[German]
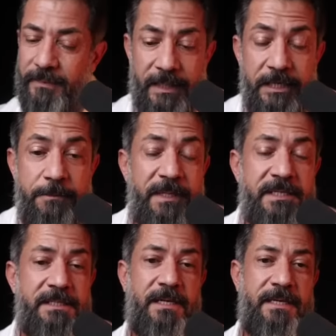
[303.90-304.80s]
Ich bin
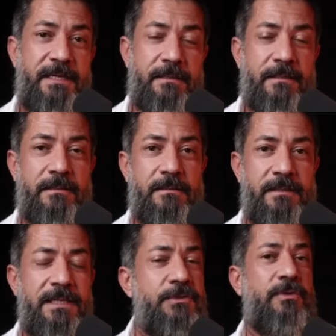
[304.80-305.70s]
nicht dagegen.
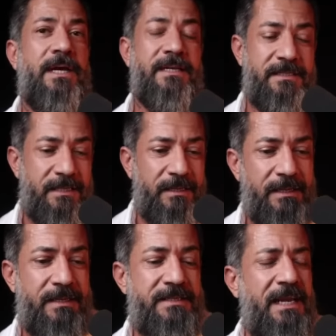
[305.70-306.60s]
Ganz und gar nicht.
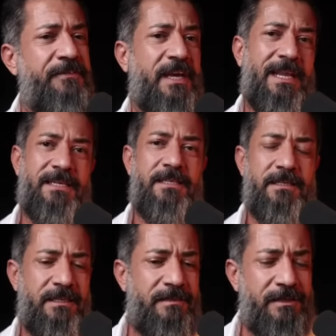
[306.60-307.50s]
Seien wir ehrlich.
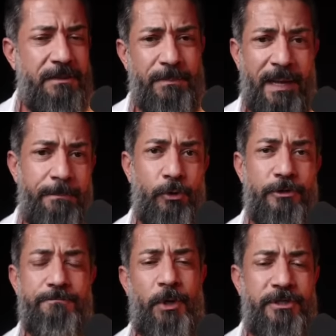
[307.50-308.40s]
In meinem
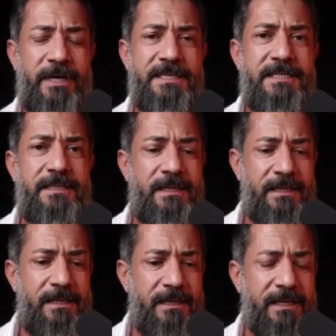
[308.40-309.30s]
Podcast
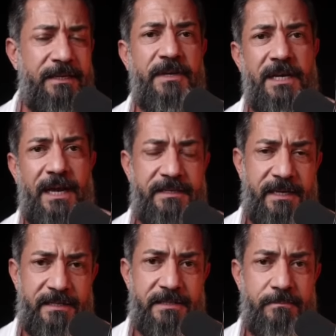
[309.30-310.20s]
reden wir
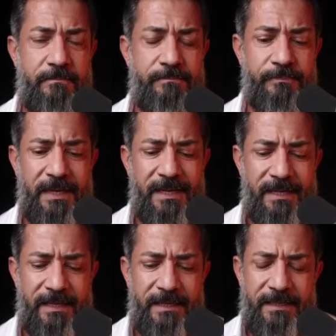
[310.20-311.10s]
Klartext.
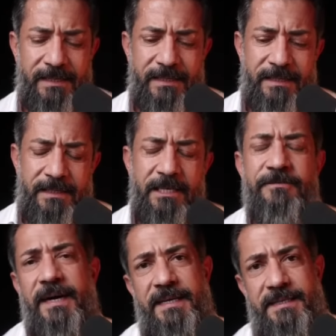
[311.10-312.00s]
Ich
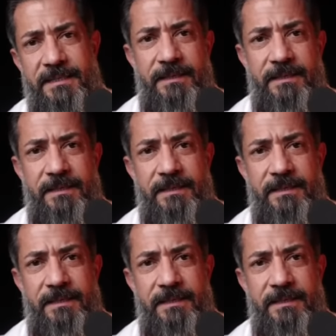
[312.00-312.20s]
weiß.